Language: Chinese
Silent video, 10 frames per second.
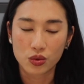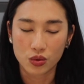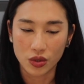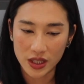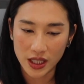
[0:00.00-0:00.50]
煮
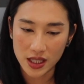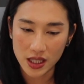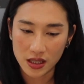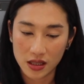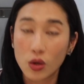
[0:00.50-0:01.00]
东西给自
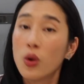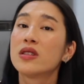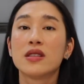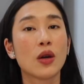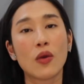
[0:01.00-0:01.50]
己吃，或
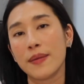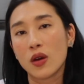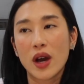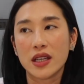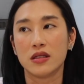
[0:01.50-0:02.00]
是在外面
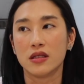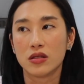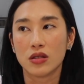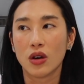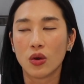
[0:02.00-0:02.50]
外食的
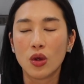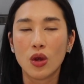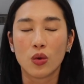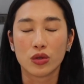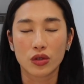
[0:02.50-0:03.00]
时候，
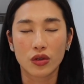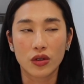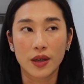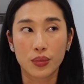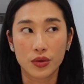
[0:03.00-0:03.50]
我就用一
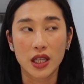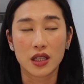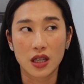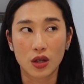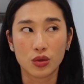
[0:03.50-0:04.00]
个不一样的
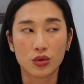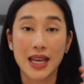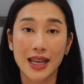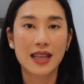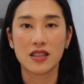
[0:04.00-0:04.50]
角度
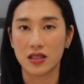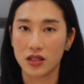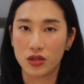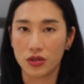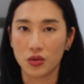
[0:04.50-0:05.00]
在看这些
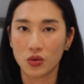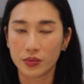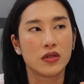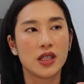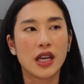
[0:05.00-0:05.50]
食物。
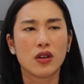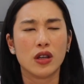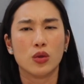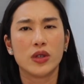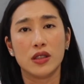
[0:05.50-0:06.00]
现在有
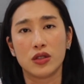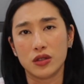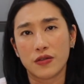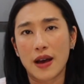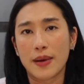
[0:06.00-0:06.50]
很多饮
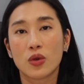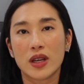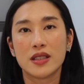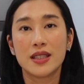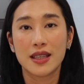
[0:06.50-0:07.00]
食法，不
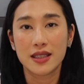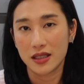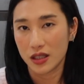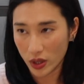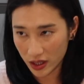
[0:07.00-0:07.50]
管是间歇
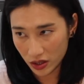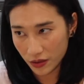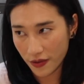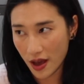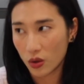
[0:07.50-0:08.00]
性断食
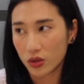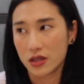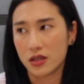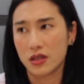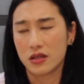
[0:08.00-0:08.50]
法，或者
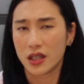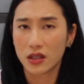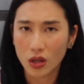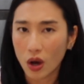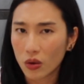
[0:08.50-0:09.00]
是
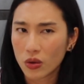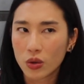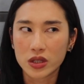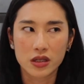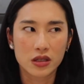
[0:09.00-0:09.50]
生酮，
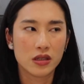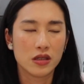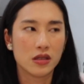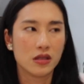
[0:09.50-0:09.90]
或者是